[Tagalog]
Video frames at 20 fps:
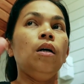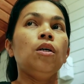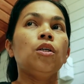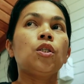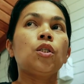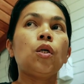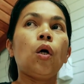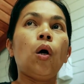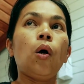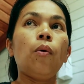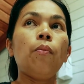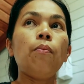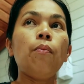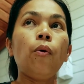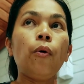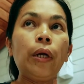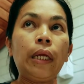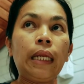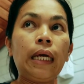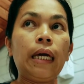So,
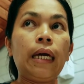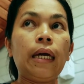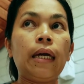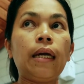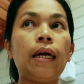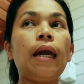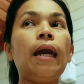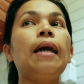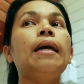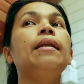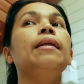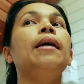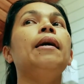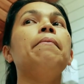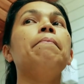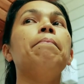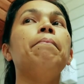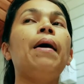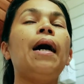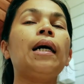morning, and
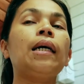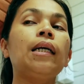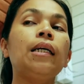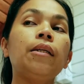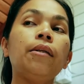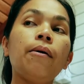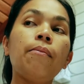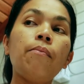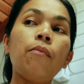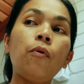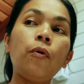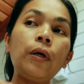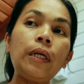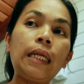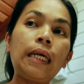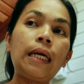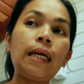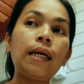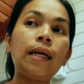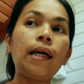then back in the
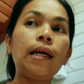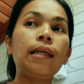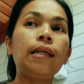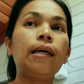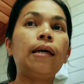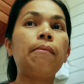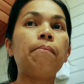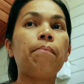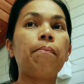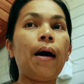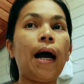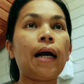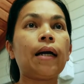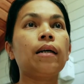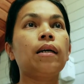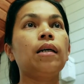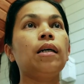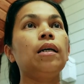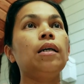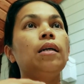morning, and then back
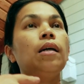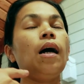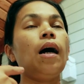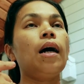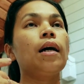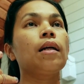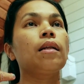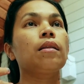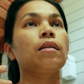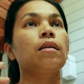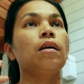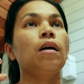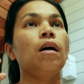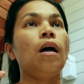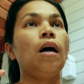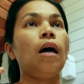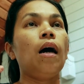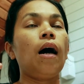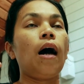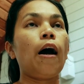in, at
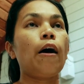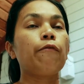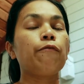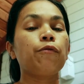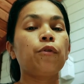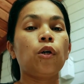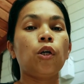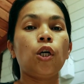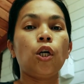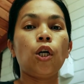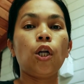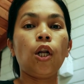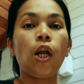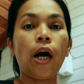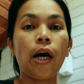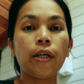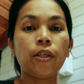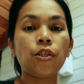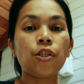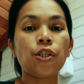after
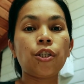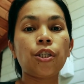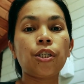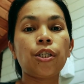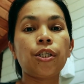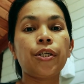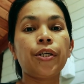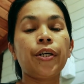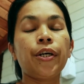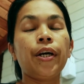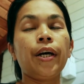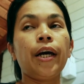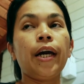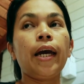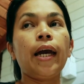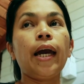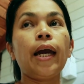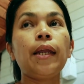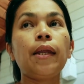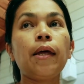lunch,
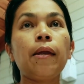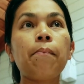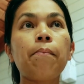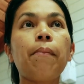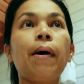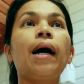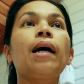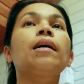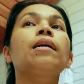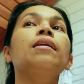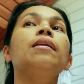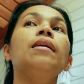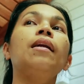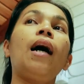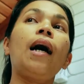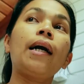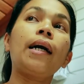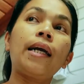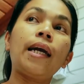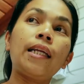and then back
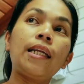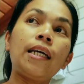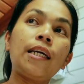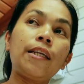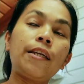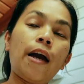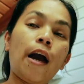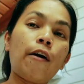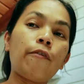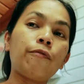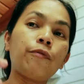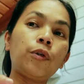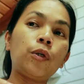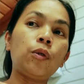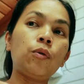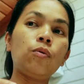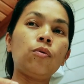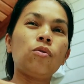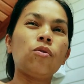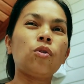again in the
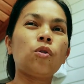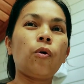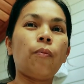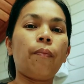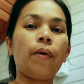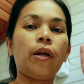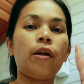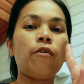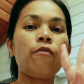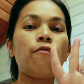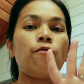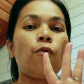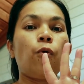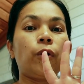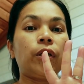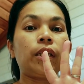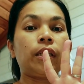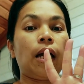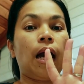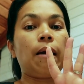afternoon. So, parang
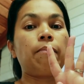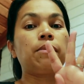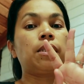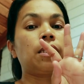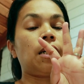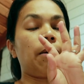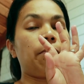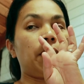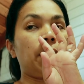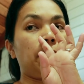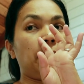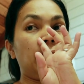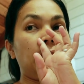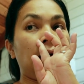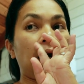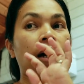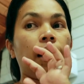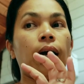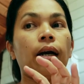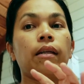four times kaming
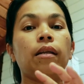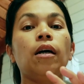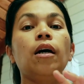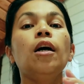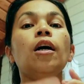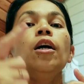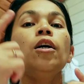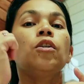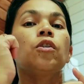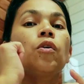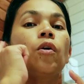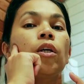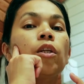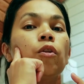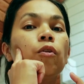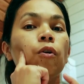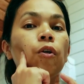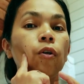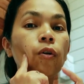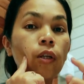maglakad. So,
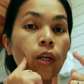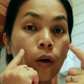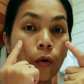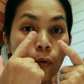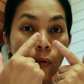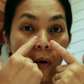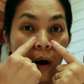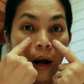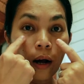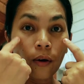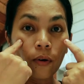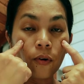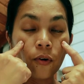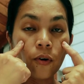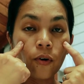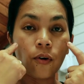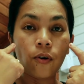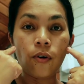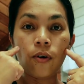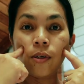ito yung nakuha
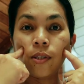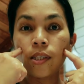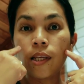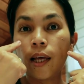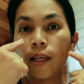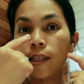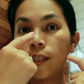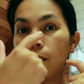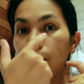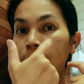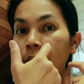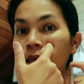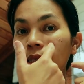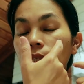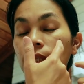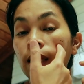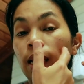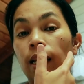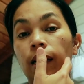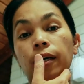ko.
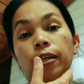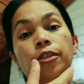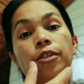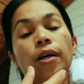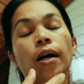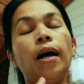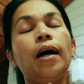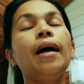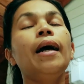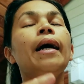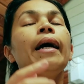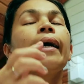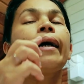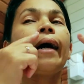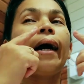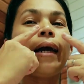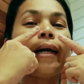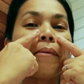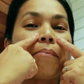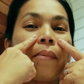Sunspots talaga siya.
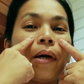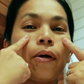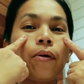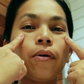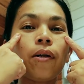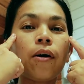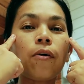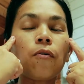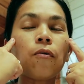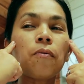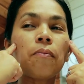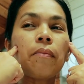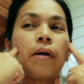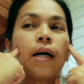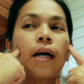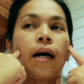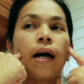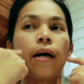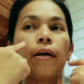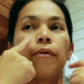Kahit meron akong
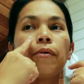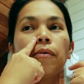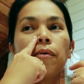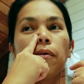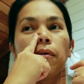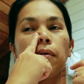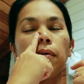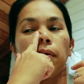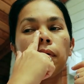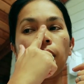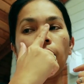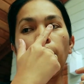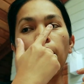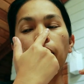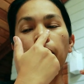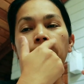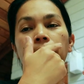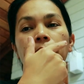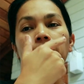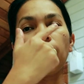mga ano,
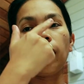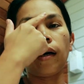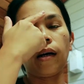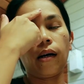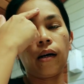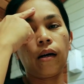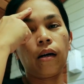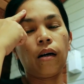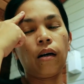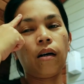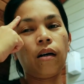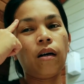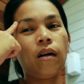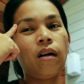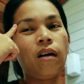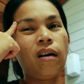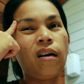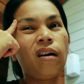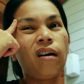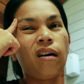uh, mga
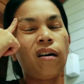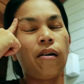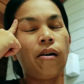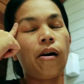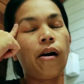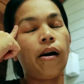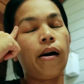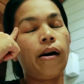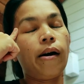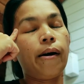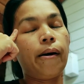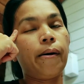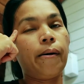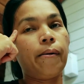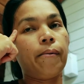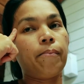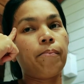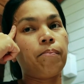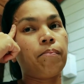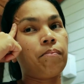
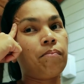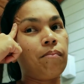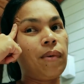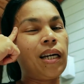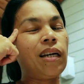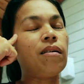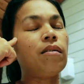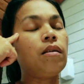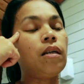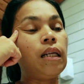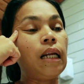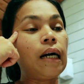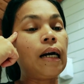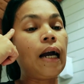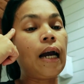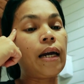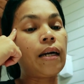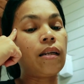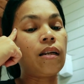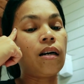um, may
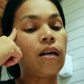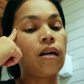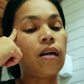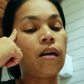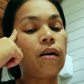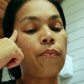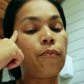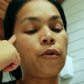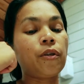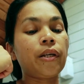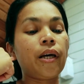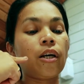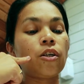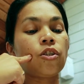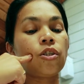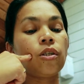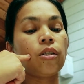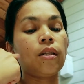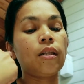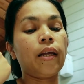ilagay na
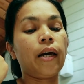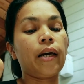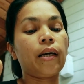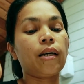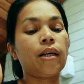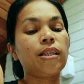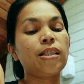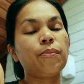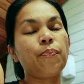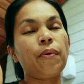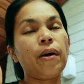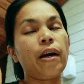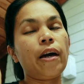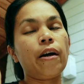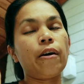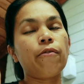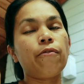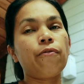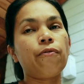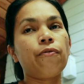protection like
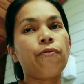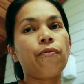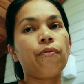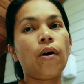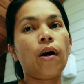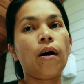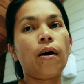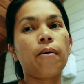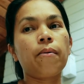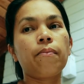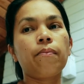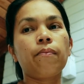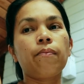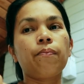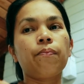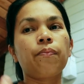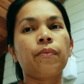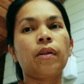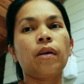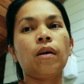SPF um,
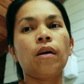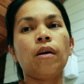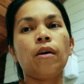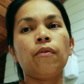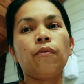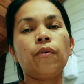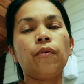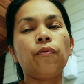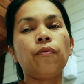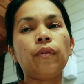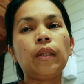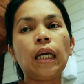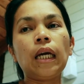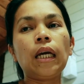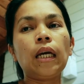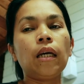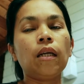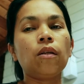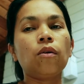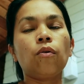
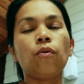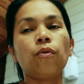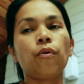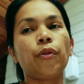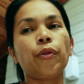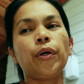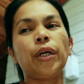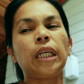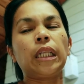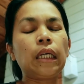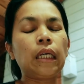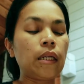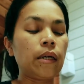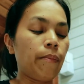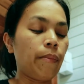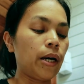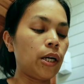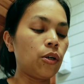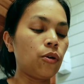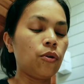15, kung 30 na
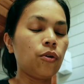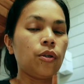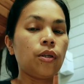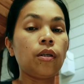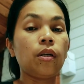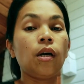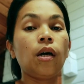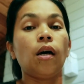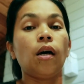ba yun.